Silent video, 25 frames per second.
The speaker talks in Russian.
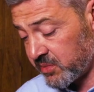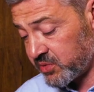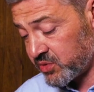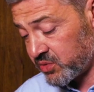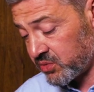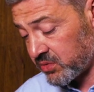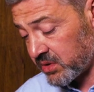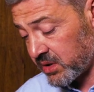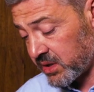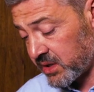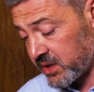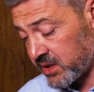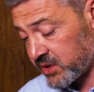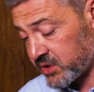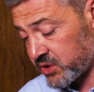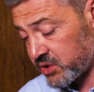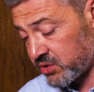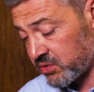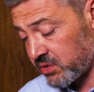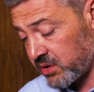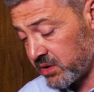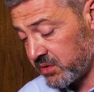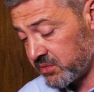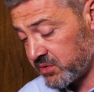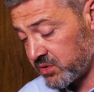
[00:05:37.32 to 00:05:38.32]
мне почему-то кажется,
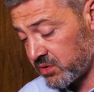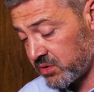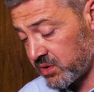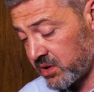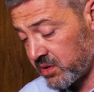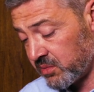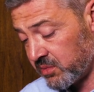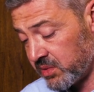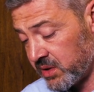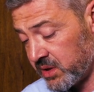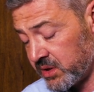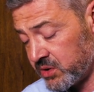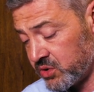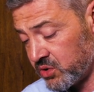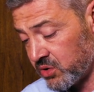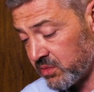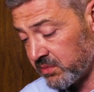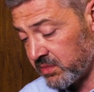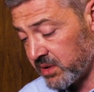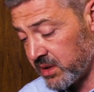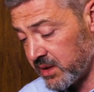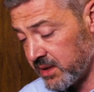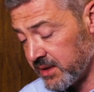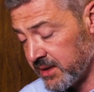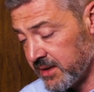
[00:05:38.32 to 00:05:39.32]
что они все-таки были
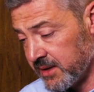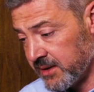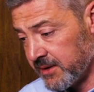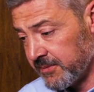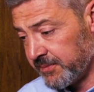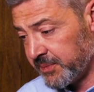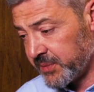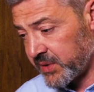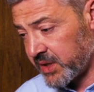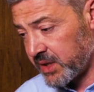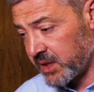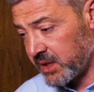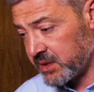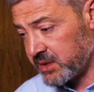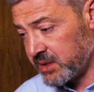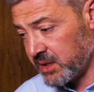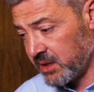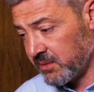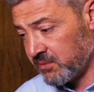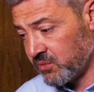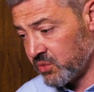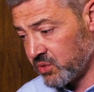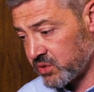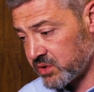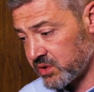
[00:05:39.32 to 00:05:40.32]
темные
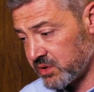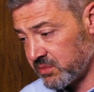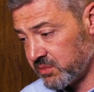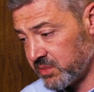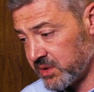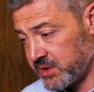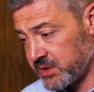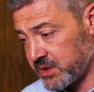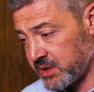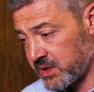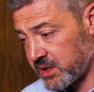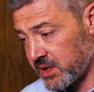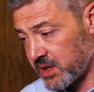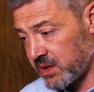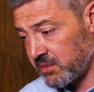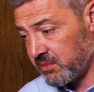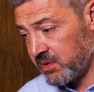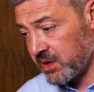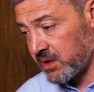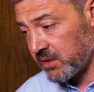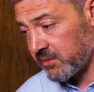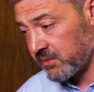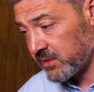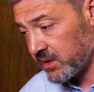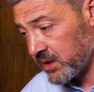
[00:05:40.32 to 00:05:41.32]
хотя, может быть, и
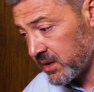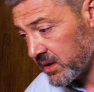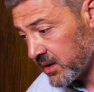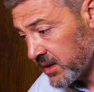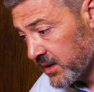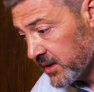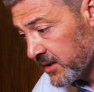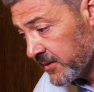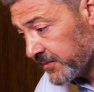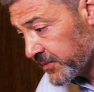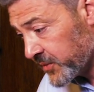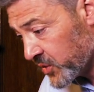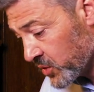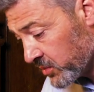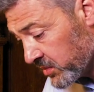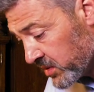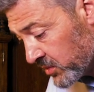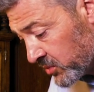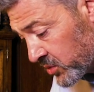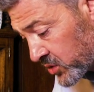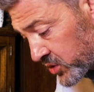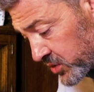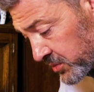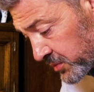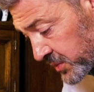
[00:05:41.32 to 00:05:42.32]
хромированные. Но мы
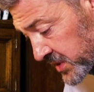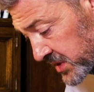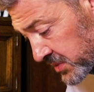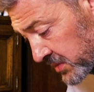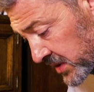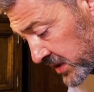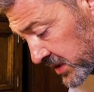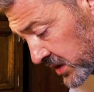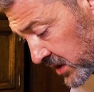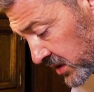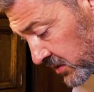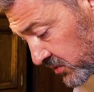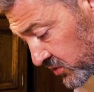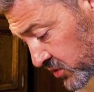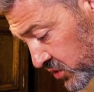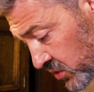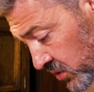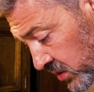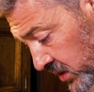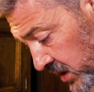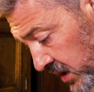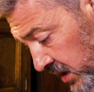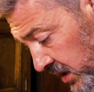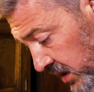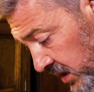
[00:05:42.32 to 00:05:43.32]
можем посмотреть в
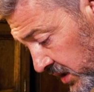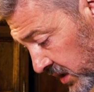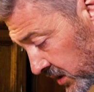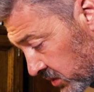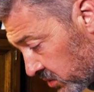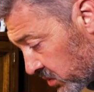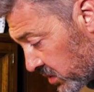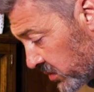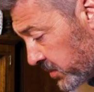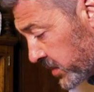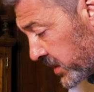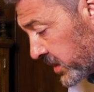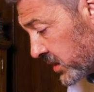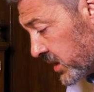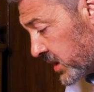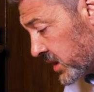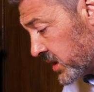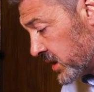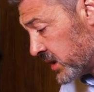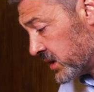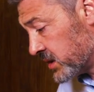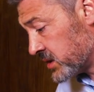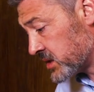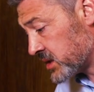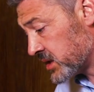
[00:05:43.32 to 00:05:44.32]
журнале, который
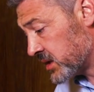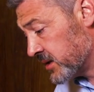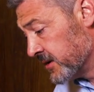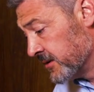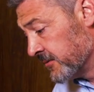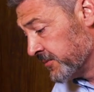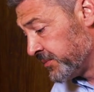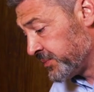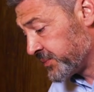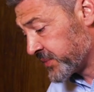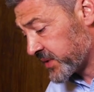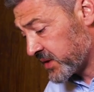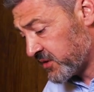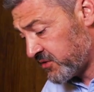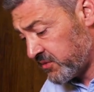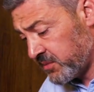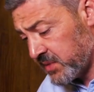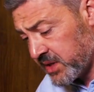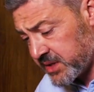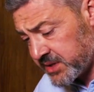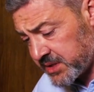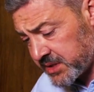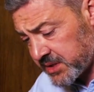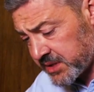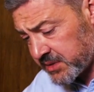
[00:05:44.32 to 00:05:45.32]
прилагается
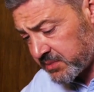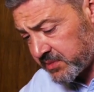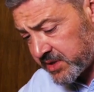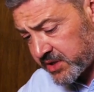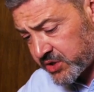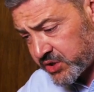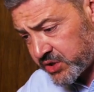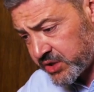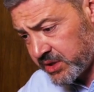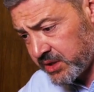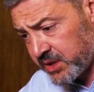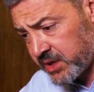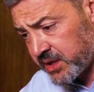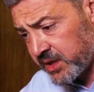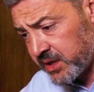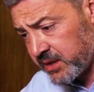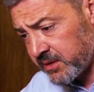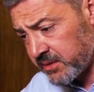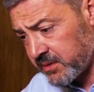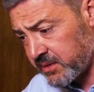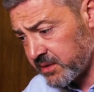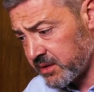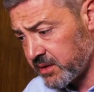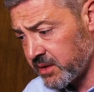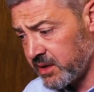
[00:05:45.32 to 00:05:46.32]
вместе с
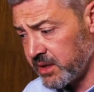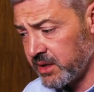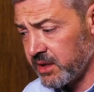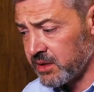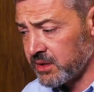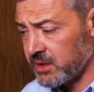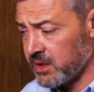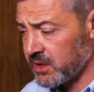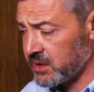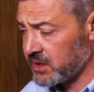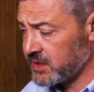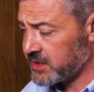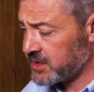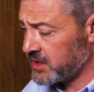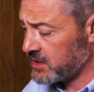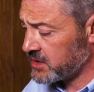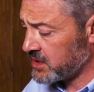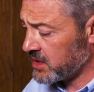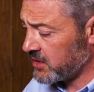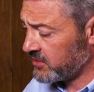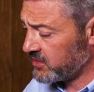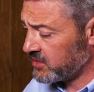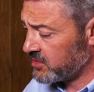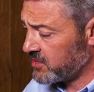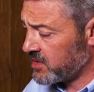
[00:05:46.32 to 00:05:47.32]
машинкой, легендарный
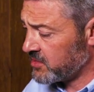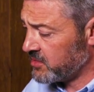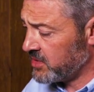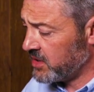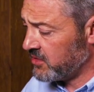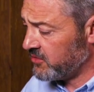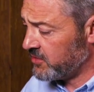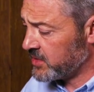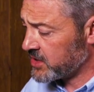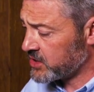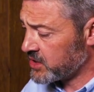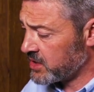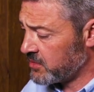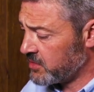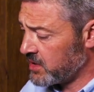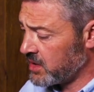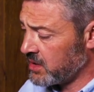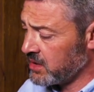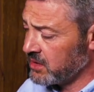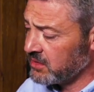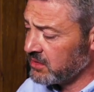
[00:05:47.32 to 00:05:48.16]
советский автомобиль в масштабе